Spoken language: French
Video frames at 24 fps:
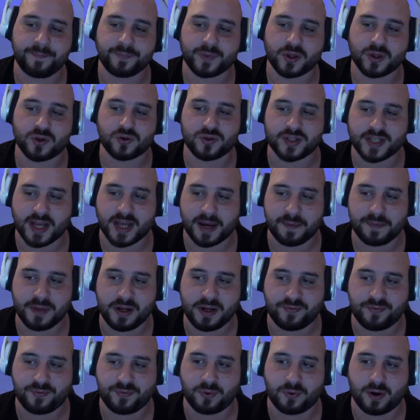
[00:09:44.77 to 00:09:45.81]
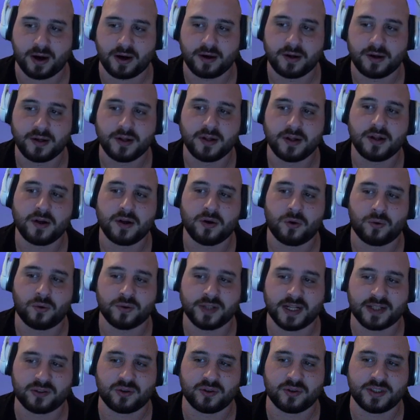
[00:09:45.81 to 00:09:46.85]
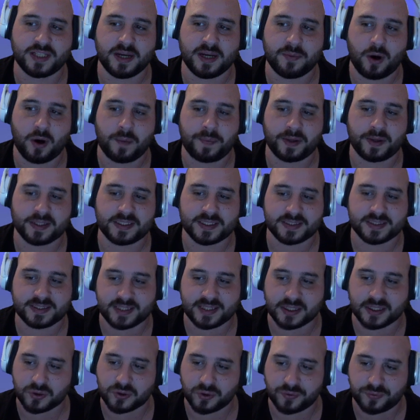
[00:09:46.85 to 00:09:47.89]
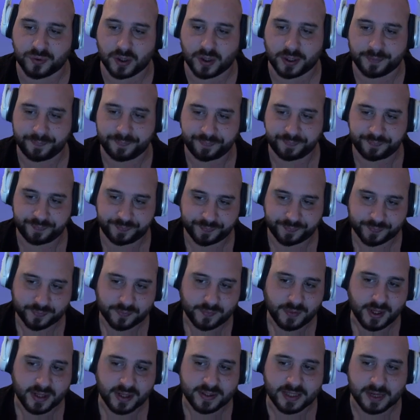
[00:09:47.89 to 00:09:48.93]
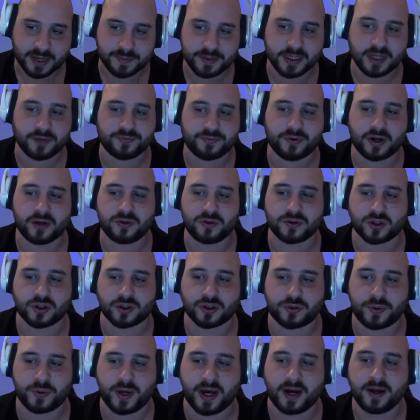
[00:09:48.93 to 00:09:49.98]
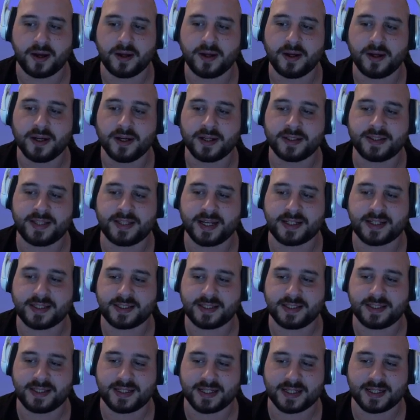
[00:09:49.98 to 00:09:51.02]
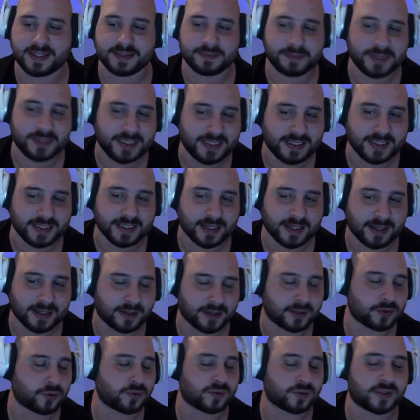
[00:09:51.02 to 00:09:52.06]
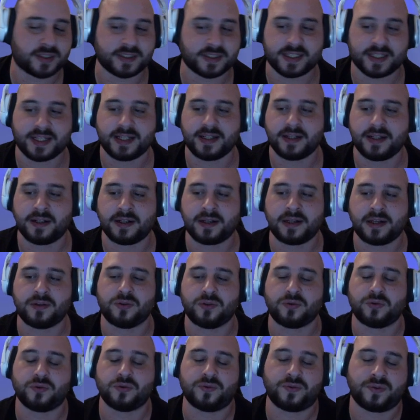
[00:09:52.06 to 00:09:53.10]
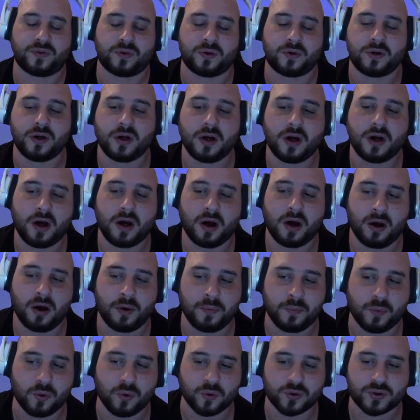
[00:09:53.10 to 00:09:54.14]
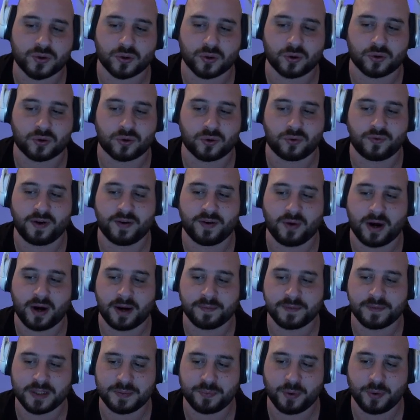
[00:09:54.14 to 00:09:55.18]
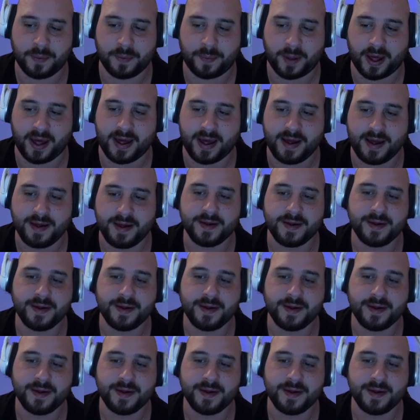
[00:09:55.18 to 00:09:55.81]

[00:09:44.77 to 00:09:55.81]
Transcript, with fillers: Jusqu'à 1000 fois. On a deux diamants à partir de 500 fois. Terminer une fois le sanctuaire d'Ectirnir. Donc c'est le nouveau euh, monstre qu'on va voir un petit peu après.